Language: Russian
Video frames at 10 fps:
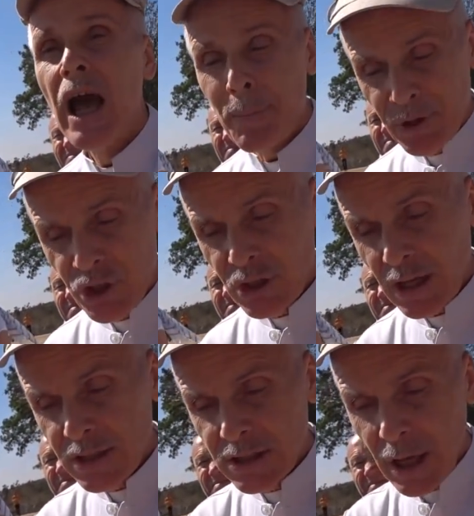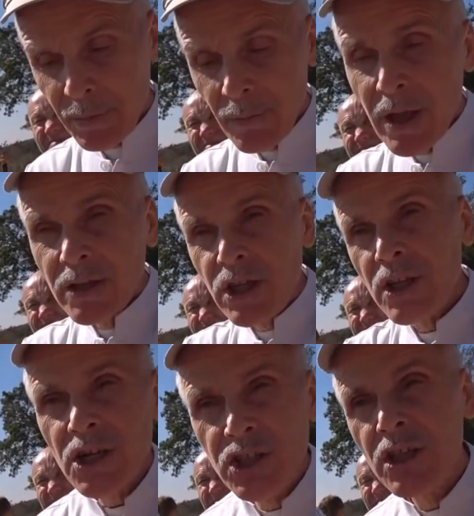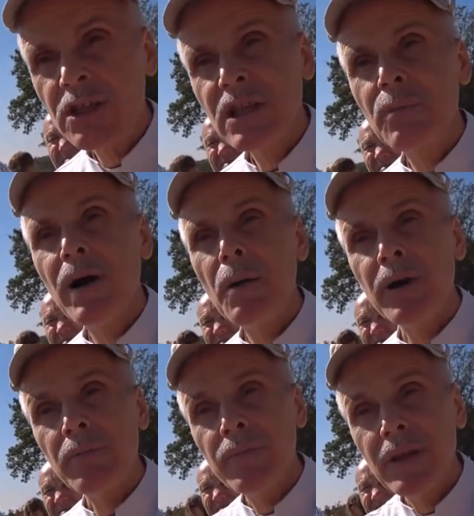А посчитайте сами, день рождения Сейбабы